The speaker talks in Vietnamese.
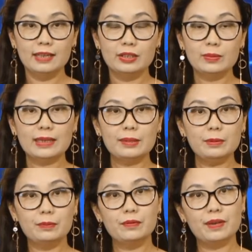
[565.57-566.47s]
Chúng ta tiếp
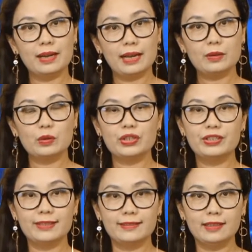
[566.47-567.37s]
tục với phần 2 của chương
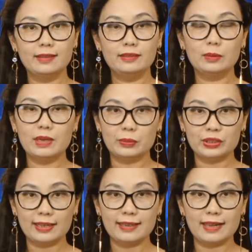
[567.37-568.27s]
trình tin tức tổng hợp
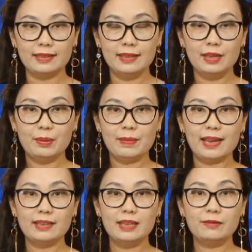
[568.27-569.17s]
sáng nay.
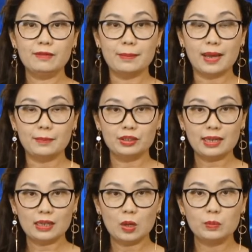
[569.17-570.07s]
Mẹ nghi phạm ám
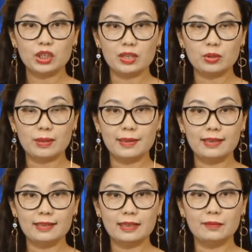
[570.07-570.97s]
sát ông Shinzo
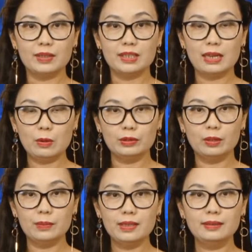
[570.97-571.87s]
Abe là thành viên Giáo hội
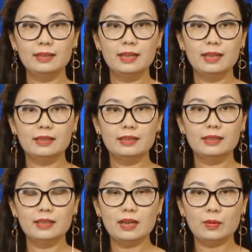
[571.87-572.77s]
Thống nhất.
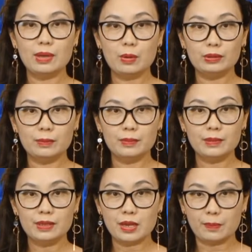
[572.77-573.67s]
Người đứng đầu Giáo hội Thống
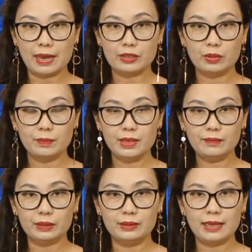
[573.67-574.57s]
nhất Nhật Bản cho
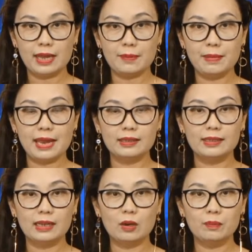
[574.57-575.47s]
biết vào thứ Hai, mẹ
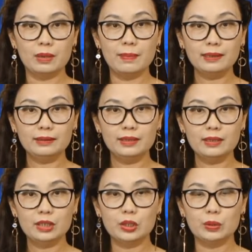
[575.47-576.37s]
người đàn ông bị bắt
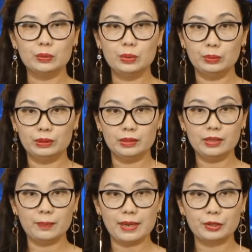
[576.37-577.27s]
giết cựu Thủ
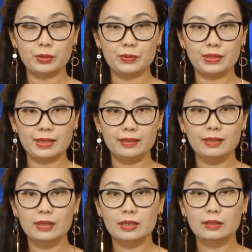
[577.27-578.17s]
tướng Nhật Bản Shinzo
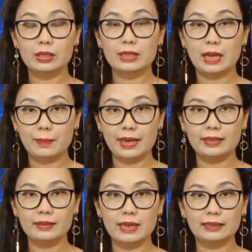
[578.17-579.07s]

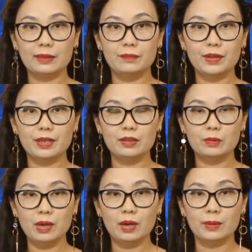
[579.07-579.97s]
Abe là thành viên
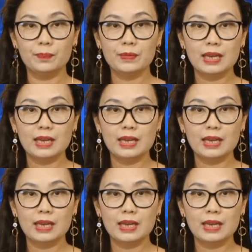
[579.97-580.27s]
của họ.